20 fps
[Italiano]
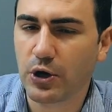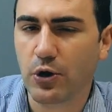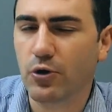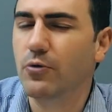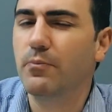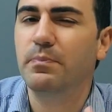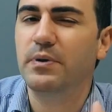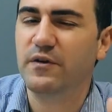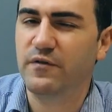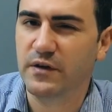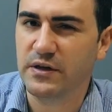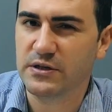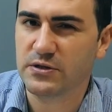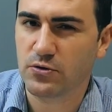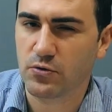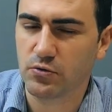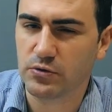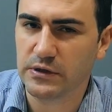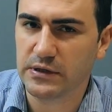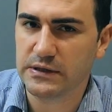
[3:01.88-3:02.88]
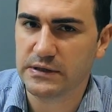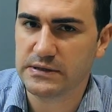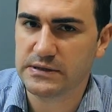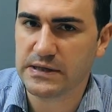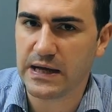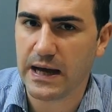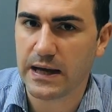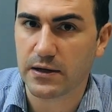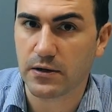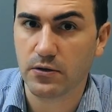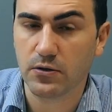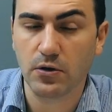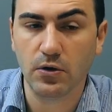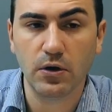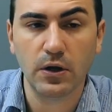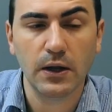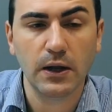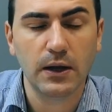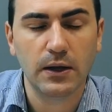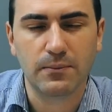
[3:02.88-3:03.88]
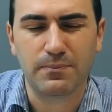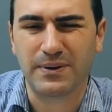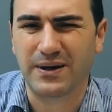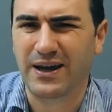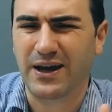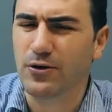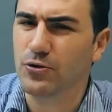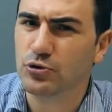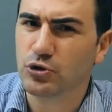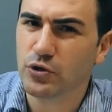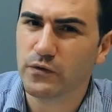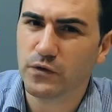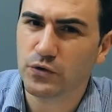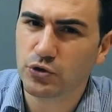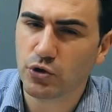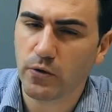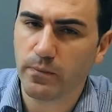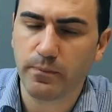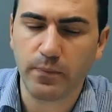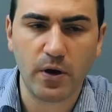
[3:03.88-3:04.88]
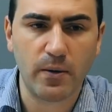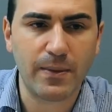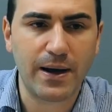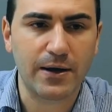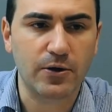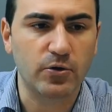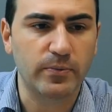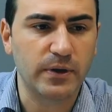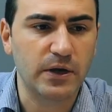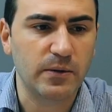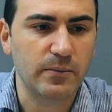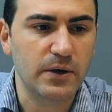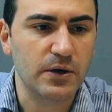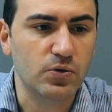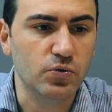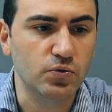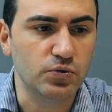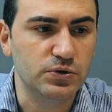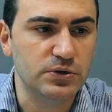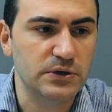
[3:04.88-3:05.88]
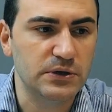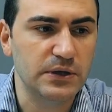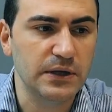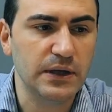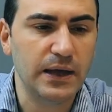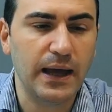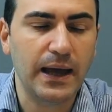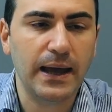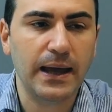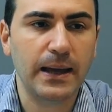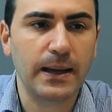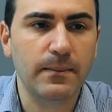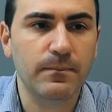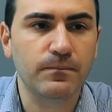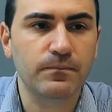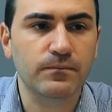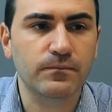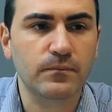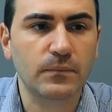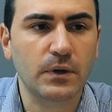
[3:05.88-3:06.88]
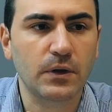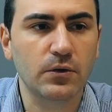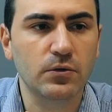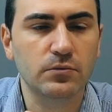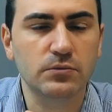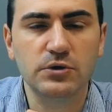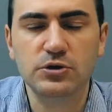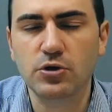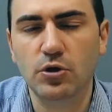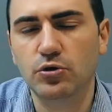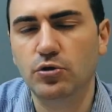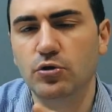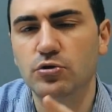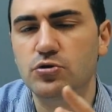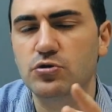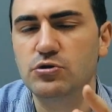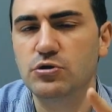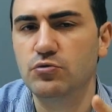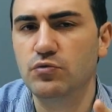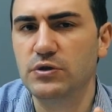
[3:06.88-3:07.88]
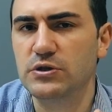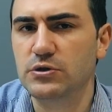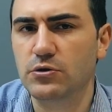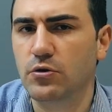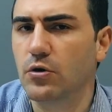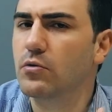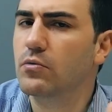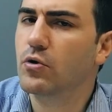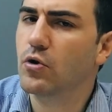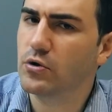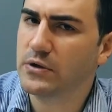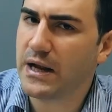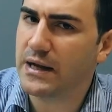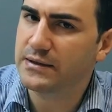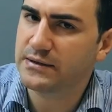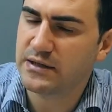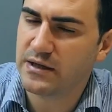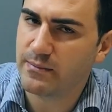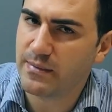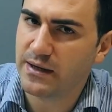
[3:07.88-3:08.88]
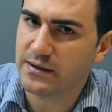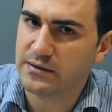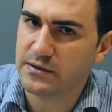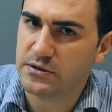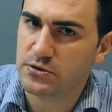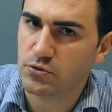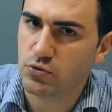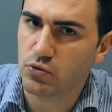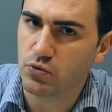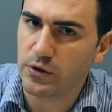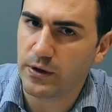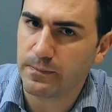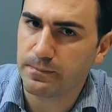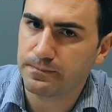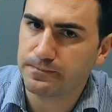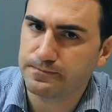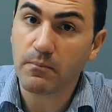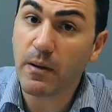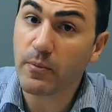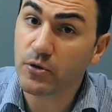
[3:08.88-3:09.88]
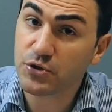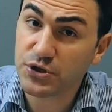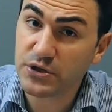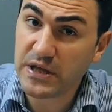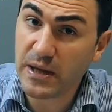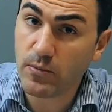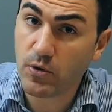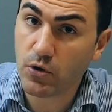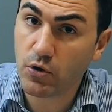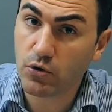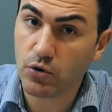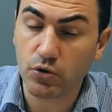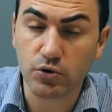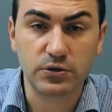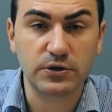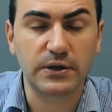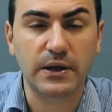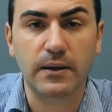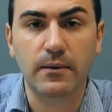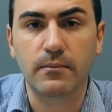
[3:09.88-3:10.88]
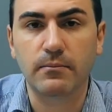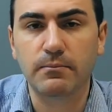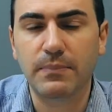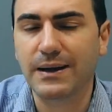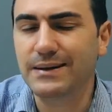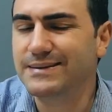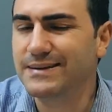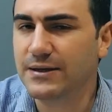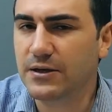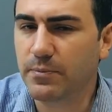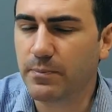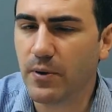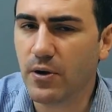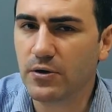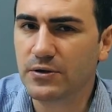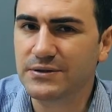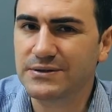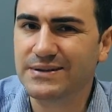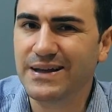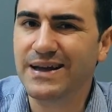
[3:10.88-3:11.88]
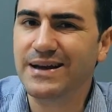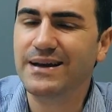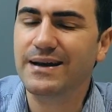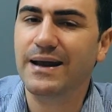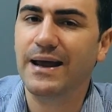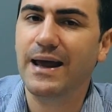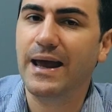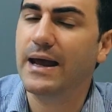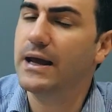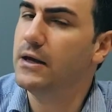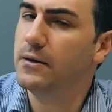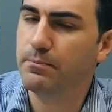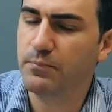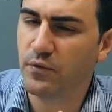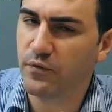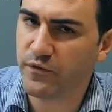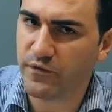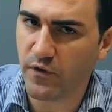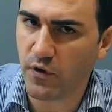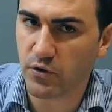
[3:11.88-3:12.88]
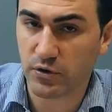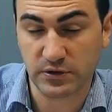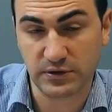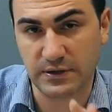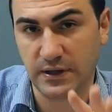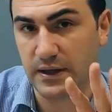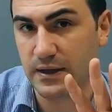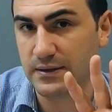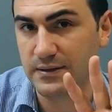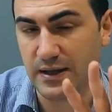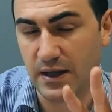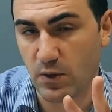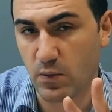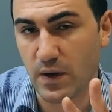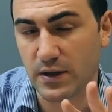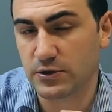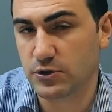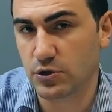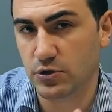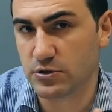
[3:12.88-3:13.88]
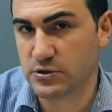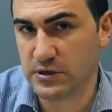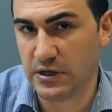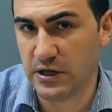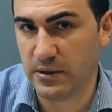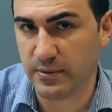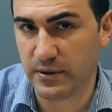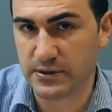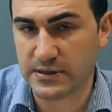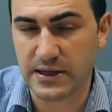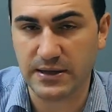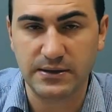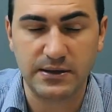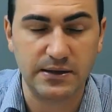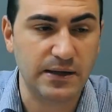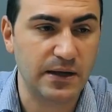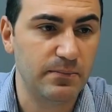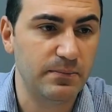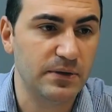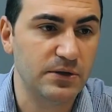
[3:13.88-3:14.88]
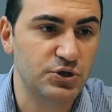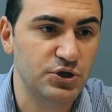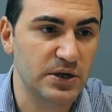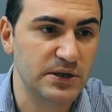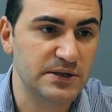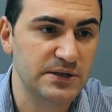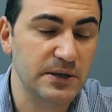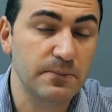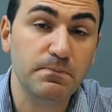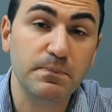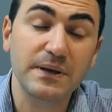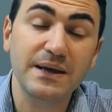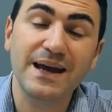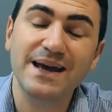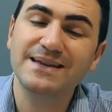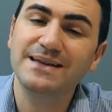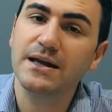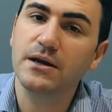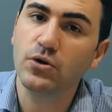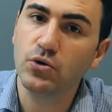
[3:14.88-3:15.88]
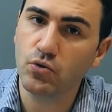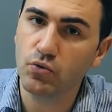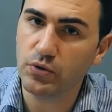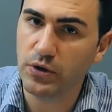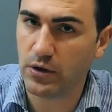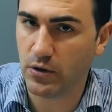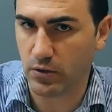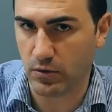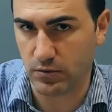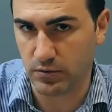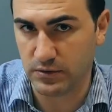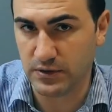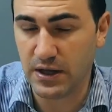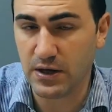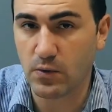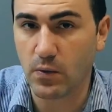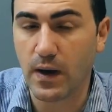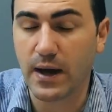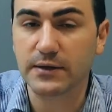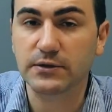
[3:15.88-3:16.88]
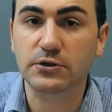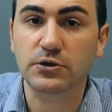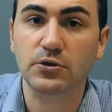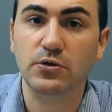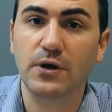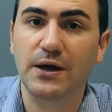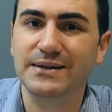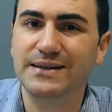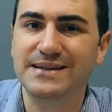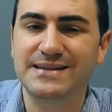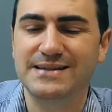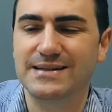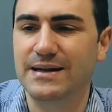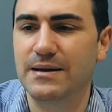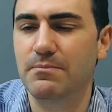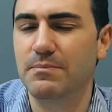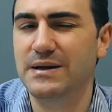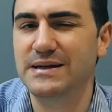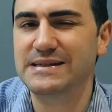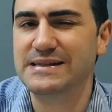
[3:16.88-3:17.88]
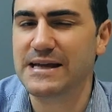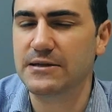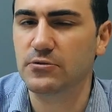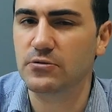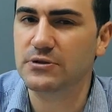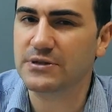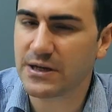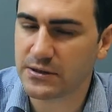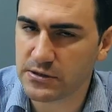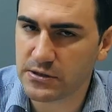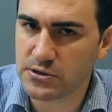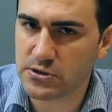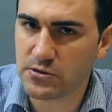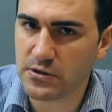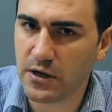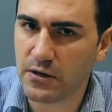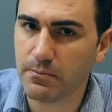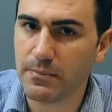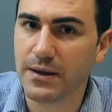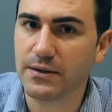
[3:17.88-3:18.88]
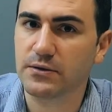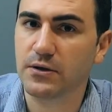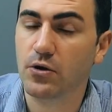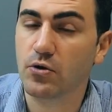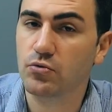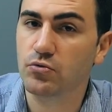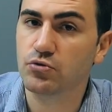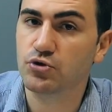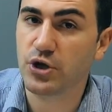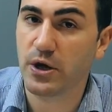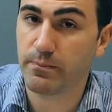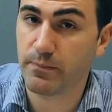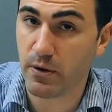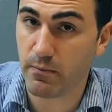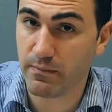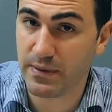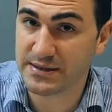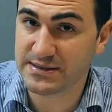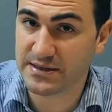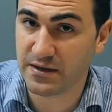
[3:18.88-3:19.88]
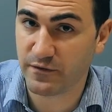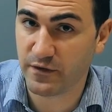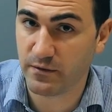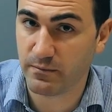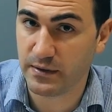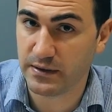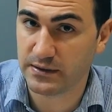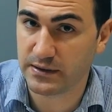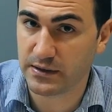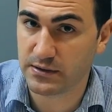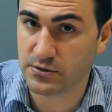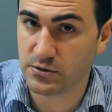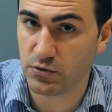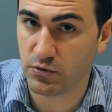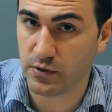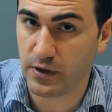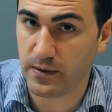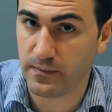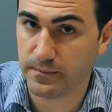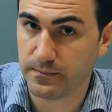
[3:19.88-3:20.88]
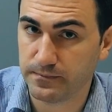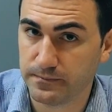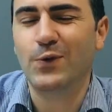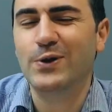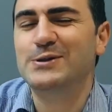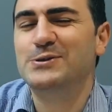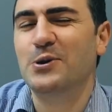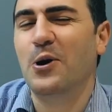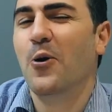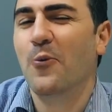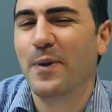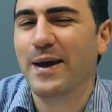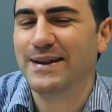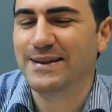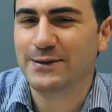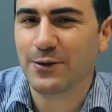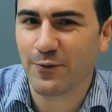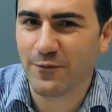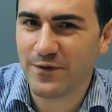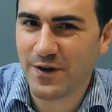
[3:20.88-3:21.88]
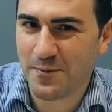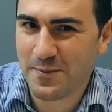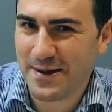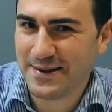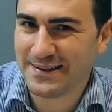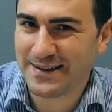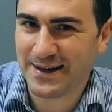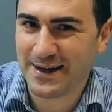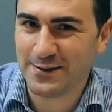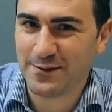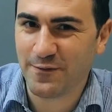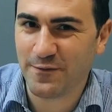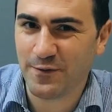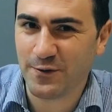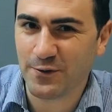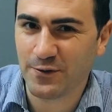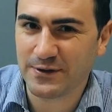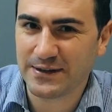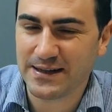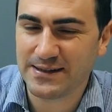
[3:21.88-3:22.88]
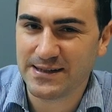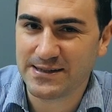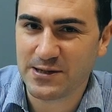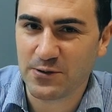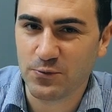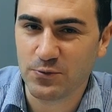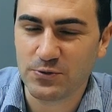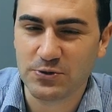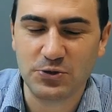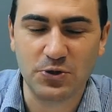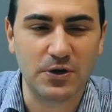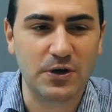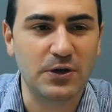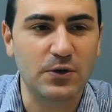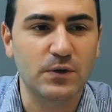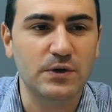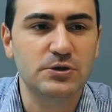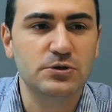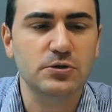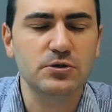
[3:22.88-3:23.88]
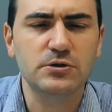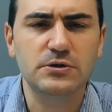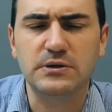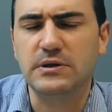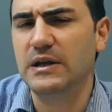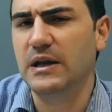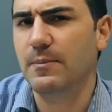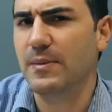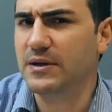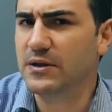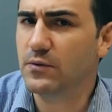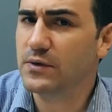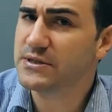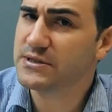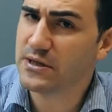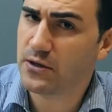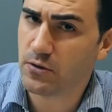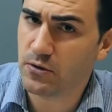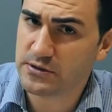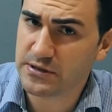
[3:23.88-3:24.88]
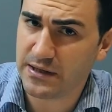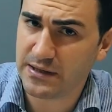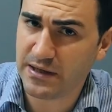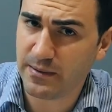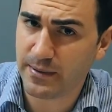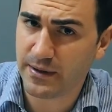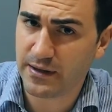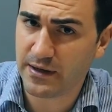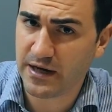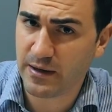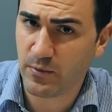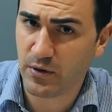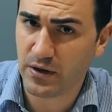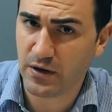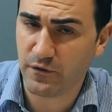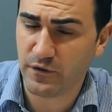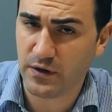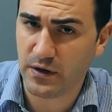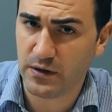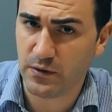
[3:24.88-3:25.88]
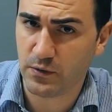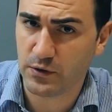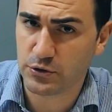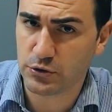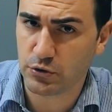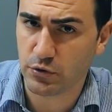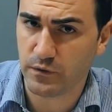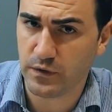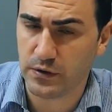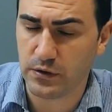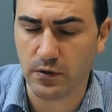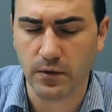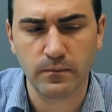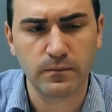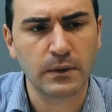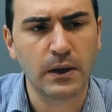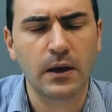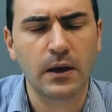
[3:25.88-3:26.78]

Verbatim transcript: che io non preferisco utilizzarlo perché lo trovo troppo amaro per i miei gusti e mm, di solito lo sostituisco con altri malti scuri. Ma procediamo con ordine. Baltic Porter è il più forte dei quattro stili presenti nel BJCP ed è l'unico dei quattro ad essere brassato tradizionalmente con un ceppo a bassa fermentazione. Questo aumenta ovviamente la difficoltà di esecuzione di questo stile ma di questa cosa ne parleremo alla fine di questo video.